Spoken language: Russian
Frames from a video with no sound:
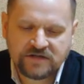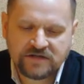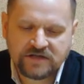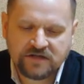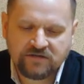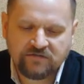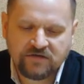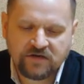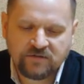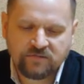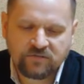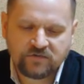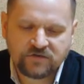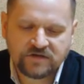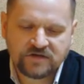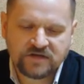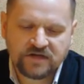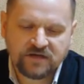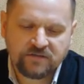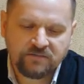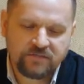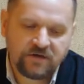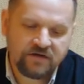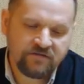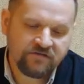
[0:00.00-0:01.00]
слова
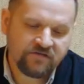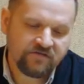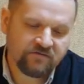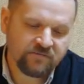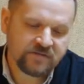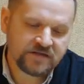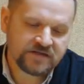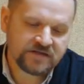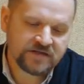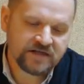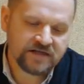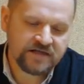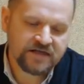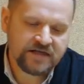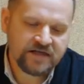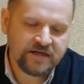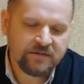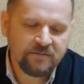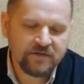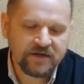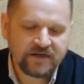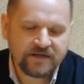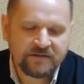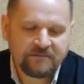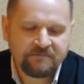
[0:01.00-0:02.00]
апостола Павла в послании
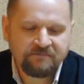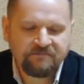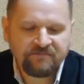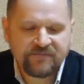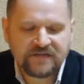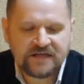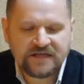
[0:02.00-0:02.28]
римлянам